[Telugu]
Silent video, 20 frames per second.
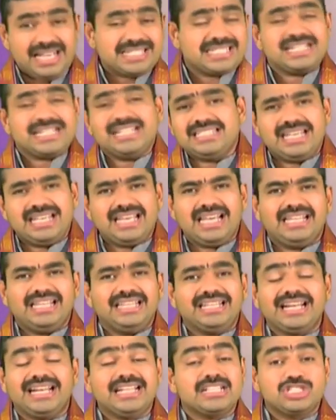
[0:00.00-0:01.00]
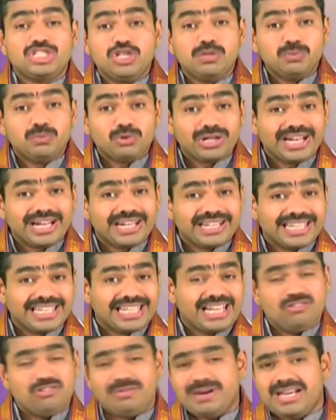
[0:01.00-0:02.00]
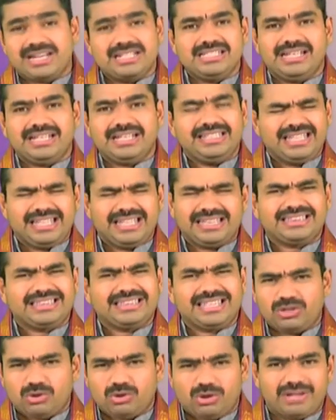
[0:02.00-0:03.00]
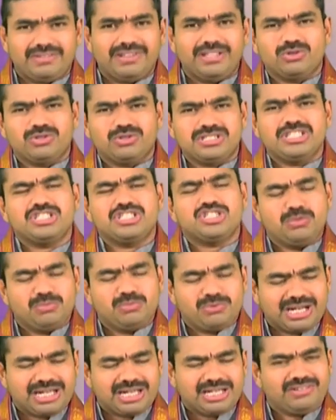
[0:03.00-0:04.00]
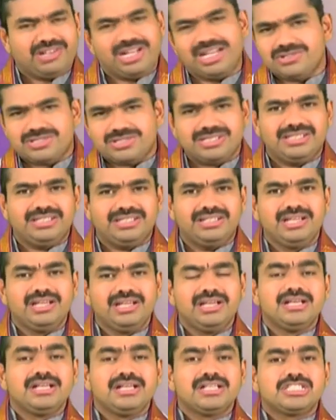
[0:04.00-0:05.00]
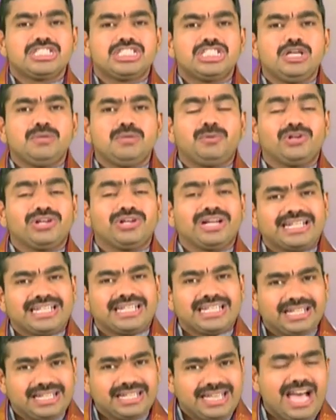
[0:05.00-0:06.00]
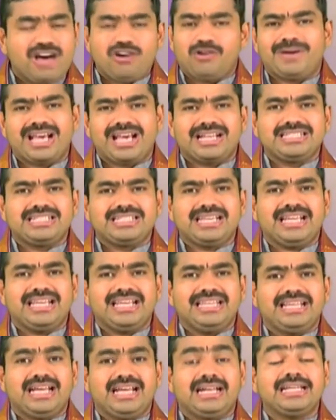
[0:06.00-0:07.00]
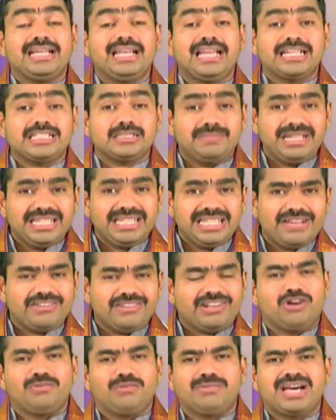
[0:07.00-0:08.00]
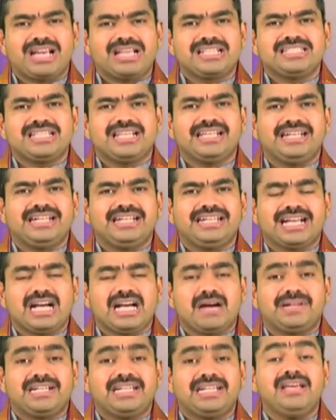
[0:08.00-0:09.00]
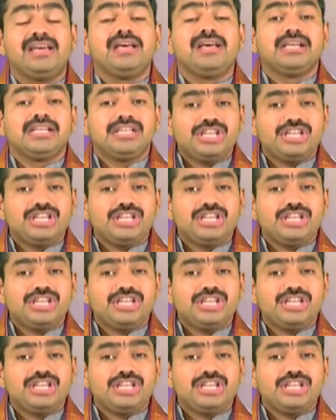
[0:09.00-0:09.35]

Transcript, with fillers: నష్టం చేయాలి ఎందుకంటే చీపురు కట్టగా అవమానం జరిగింది ఎంత గొడవ ఎందుకు వచ్చింది చీపురు కట్ట వల్లే వచ్చింది చీపురు కట్టకే అవమానం జరిగింది అంటే లక్ష్మీదేవికి అవమానం జరిగినట్టే కాబట్టి